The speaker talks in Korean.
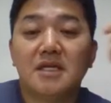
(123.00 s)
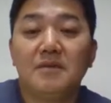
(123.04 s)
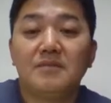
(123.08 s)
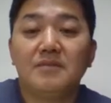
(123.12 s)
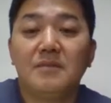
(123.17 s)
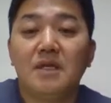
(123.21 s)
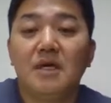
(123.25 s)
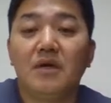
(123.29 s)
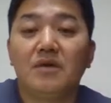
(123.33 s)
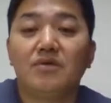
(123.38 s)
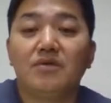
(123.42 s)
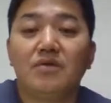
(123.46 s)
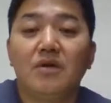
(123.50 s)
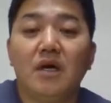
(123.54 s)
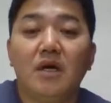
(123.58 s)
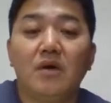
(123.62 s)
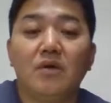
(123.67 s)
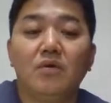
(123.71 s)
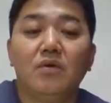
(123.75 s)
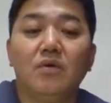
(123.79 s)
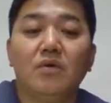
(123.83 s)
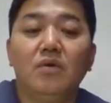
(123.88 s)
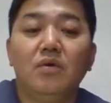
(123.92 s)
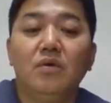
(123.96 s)
3라운드
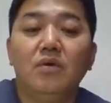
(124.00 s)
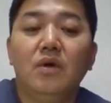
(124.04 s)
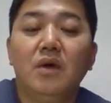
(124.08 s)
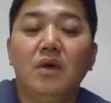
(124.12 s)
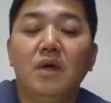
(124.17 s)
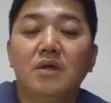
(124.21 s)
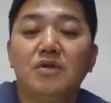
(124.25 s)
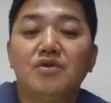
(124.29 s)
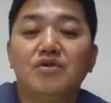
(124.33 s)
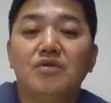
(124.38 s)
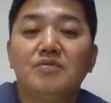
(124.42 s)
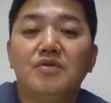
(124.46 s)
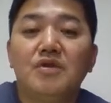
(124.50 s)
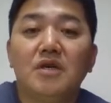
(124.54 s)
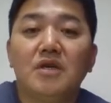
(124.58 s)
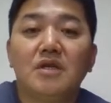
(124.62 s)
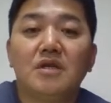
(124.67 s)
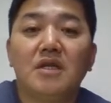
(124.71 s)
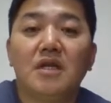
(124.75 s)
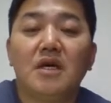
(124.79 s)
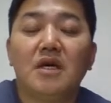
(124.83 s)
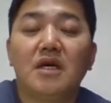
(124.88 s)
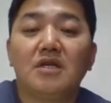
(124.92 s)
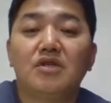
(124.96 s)
하고 좀
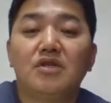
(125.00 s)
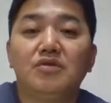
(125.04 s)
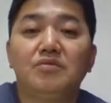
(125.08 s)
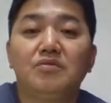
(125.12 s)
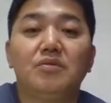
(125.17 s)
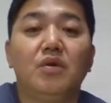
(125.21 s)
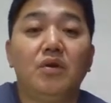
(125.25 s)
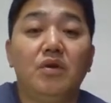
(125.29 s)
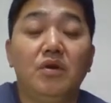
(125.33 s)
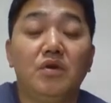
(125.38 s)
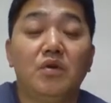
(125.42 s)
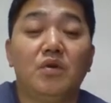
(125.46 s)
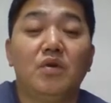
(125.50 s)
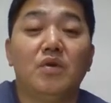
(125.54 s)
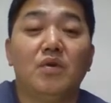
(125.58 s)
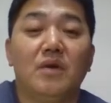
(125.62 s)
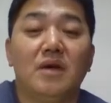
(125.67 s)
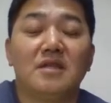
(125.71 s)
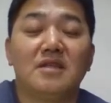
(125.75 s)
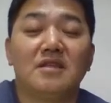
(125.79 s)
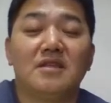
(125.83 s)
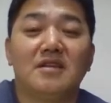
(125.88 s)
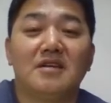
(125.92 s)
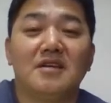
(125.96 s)
쉬었다가 숨 돌리고
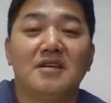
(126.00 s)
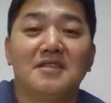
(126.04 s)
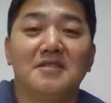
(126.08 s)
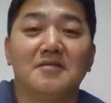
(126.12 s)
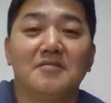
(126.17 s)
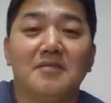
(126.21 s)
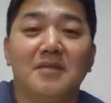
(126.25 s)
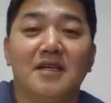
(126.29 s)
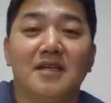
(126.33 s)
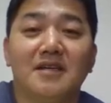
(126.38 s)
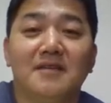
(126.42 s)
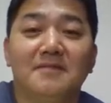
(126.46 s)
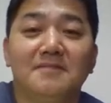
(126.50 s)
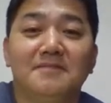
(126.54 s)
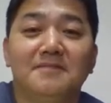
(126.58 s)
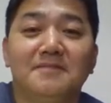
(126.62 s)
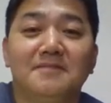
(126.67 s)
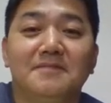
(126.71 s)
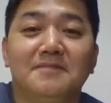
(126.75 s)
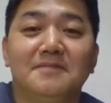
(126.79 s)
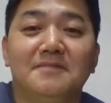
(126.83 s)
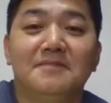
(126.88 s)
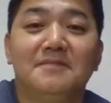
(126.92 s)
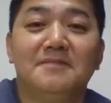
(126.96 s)
와드 들어갔습니다.
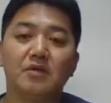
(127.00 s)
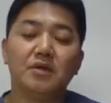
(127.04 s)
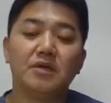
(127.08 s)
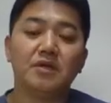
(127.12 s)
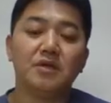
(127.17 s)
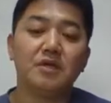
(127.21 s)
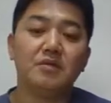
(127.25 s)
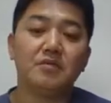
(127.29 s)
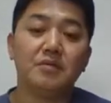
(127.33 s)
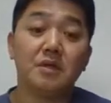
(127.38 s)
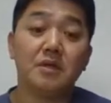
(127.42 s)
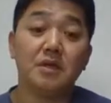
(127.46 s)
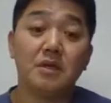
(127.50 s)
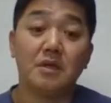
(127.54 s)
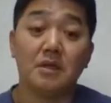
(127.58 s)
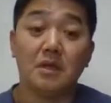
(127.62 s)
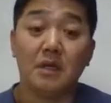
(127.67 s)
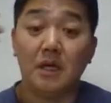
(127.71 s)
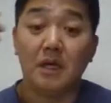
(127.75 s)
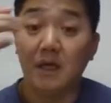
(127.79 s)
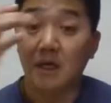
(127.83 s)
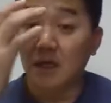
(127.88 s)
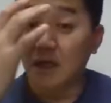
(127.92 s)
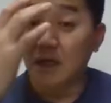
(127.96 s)

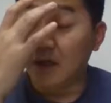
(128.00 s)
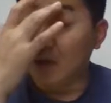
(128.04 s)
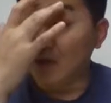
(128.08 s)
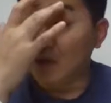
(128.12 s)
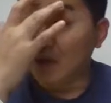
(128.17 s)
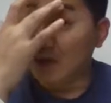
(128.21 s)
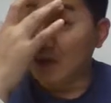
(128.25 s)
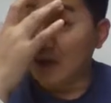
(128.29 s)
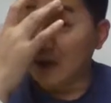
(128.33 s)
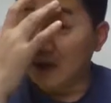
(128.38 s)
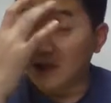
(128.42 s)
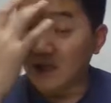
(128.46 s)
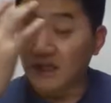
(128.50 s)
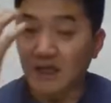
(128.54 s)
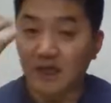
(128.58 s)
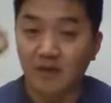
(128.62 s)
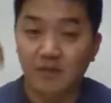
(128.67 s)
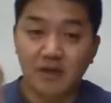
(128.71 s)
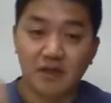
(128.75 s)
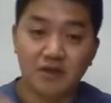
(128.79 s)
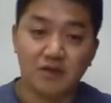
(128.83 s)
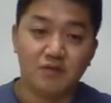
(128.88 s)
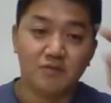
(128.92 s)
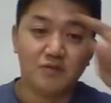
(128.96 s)
설명드리면 아, 이런 것도 이제
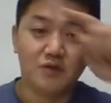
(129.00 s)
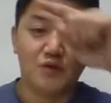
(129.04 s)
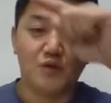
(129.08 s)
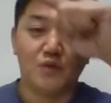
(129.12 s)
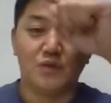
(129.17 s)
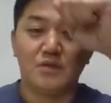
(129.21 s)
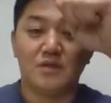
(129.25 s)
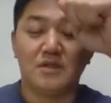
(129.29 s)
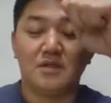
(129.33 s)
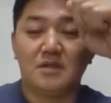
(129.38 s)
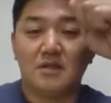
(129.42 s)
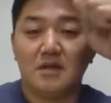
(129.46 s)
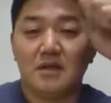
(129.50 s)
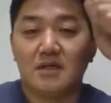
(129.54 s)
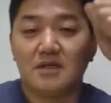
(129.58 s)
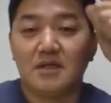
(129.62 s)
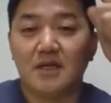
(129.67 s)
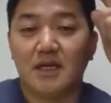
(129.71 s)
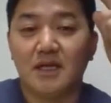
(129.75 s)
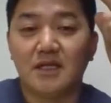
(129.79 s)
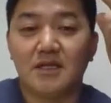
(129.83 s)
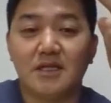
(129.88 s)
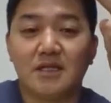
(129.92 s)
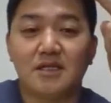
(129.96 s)
자막 넣으면 좋은
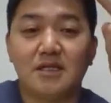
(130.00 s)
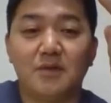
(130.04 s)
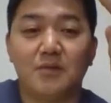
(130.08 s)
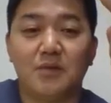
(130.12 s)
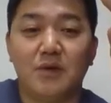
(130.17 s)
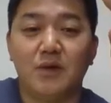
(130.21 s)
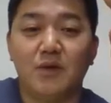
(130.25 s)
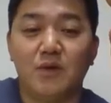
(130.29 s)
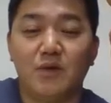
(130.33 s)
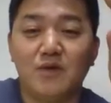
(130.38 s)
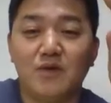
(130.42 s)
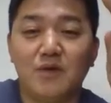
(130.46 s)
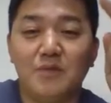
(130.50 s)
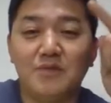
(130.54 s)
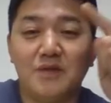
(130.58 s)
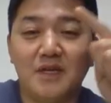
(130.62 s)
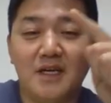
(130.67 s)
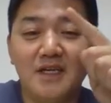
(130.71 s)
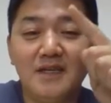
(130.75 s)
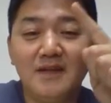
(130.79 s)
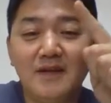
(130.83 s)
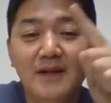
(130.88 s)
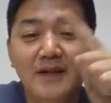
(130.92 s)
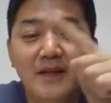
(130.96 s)
제가 차차 배워올
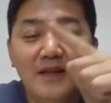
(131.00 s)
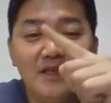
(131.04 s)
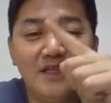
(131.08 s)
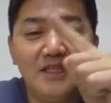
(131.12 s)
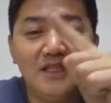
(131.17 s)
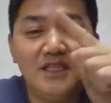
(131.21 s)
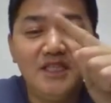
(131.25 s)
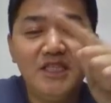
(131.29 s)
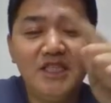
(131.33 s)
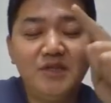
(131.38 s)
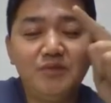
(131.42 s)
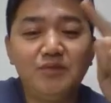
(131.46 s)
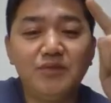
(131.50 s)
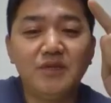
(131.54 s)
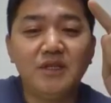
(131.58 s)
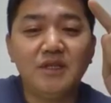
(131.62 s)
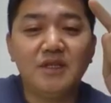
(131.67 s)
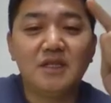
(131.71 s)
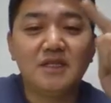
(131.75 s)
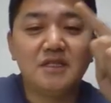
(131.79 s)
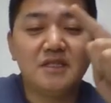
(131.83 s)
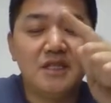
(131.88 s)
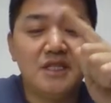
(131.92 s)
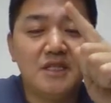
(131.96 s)
겁니다. 20분
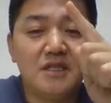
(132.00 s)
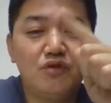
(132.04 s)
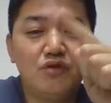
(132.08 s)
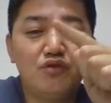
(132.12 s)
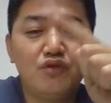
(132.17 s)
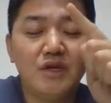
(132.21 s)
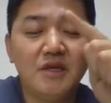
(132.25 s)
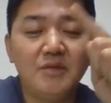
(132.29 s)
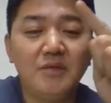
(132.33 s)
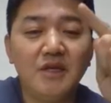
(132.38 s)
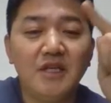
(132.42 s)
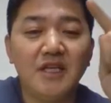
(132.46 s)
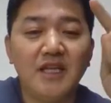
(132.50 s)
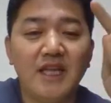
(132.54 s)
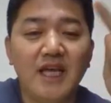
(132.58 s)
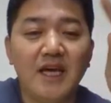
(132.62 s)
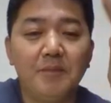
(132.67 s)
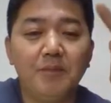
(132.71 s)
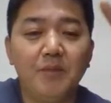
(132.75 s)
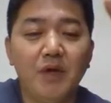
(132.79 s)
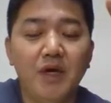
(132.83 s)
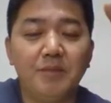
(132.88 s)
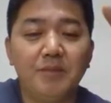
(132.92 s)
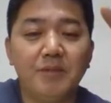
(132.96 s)
그래서 20 minute
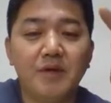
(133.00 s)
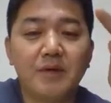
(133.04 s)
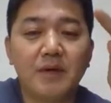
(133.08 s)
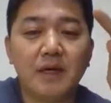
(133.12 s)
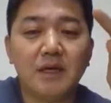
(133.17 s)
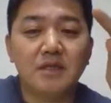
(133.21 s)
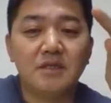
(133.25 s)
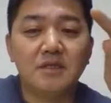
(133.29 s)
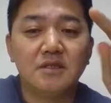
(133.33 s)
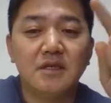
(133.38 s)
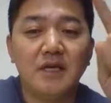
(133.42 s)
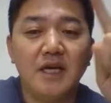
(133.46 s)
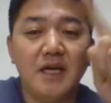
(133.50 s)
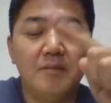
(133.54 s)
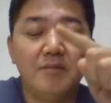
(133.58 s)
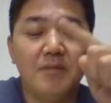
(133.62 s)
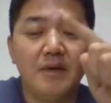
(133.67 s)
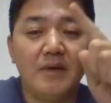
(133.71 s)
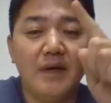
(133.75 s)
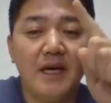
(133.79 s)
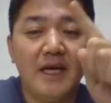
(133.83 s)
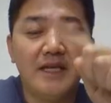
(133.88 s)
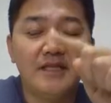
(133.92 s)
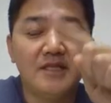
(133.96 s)
MRAP 이렇게 하거든요.
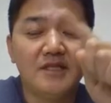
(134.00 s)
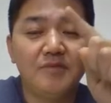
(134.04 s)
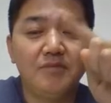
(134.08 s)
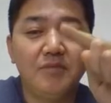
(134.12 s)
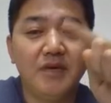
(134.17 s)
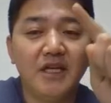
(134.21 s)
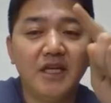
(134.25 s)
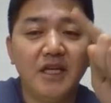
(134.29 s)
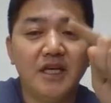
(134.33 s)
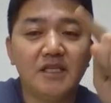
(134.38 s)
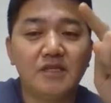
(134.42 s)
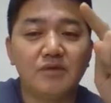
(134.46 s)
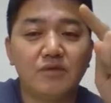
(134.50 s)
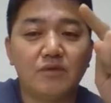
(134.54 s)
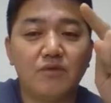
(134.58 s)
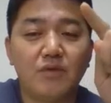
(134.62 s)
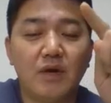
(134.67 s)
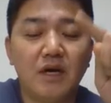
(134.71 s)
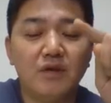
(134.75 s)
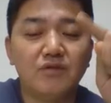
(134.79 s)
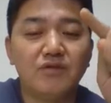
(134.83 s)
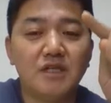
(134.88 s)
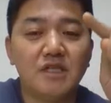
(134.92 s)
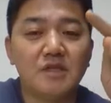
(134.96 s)
MRAP as many as
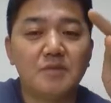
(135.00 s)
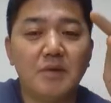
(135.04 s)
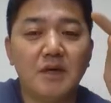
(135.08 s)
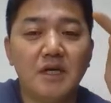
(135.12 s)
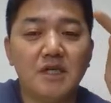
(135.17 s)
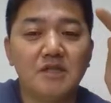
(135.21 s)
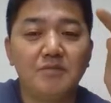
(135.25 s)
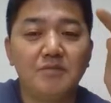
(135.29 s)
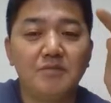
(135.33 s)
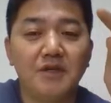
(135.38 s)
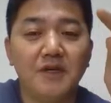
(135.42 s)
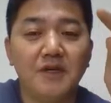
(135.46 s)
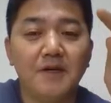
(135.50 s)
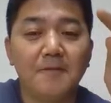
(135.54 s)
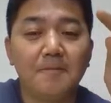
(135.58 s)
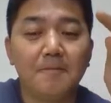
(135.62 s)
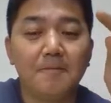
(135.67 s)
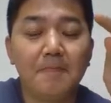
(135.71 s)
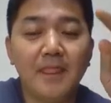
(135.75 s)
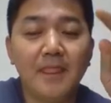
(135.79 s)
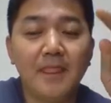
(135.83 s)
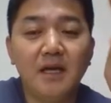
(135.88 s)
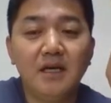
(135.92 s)
round as possible이에요.